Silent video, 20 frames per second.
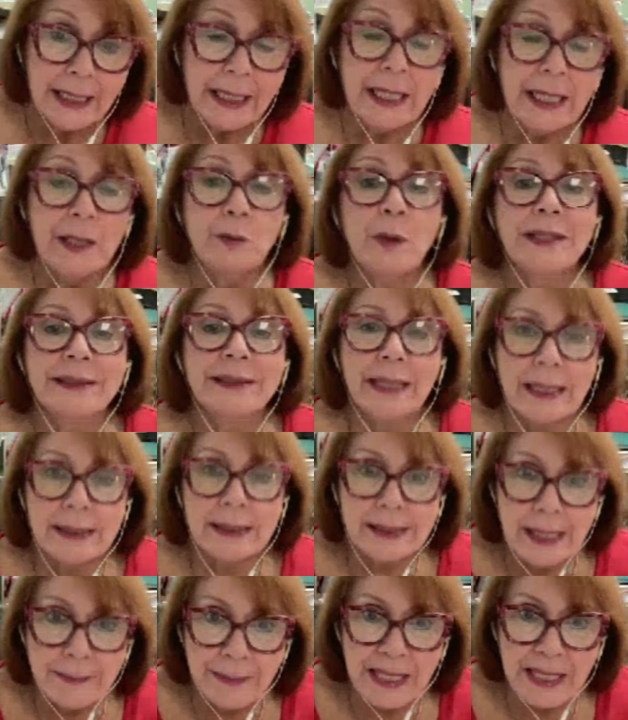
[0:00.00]
y
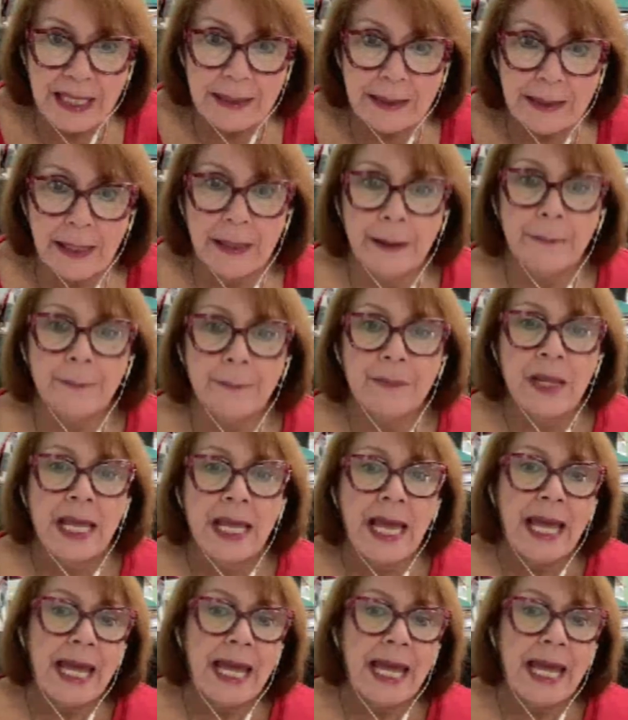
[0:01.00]
nuestra semilla.